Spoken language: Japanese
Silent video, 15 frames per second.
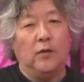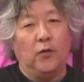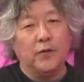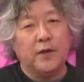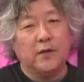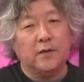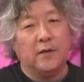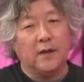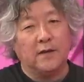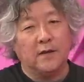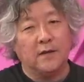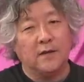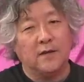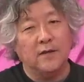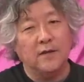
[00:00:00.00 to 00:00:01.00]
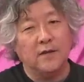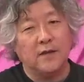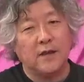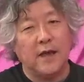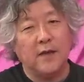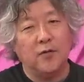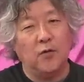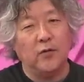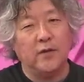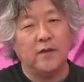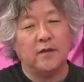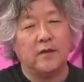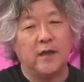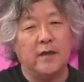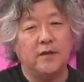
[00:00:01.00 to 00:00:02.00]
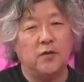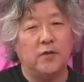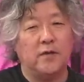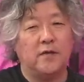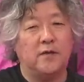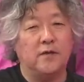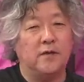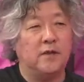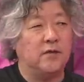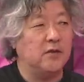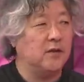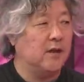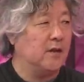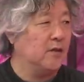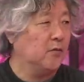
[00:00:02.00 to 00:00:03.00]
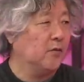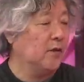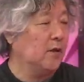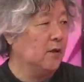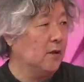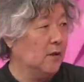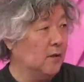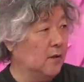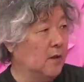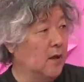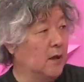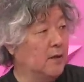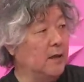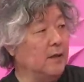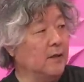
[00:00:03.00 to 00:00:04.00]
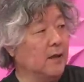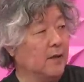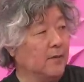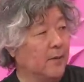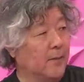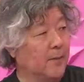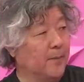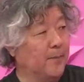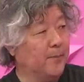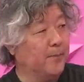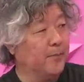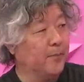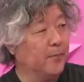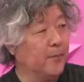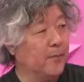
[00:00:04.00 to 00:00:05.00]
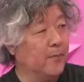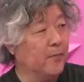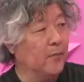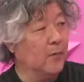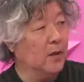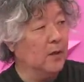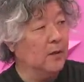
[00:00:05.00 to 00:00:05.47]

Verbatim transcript: おそらくね最高で最長で数日しかいたことないからなんなんそうなのあの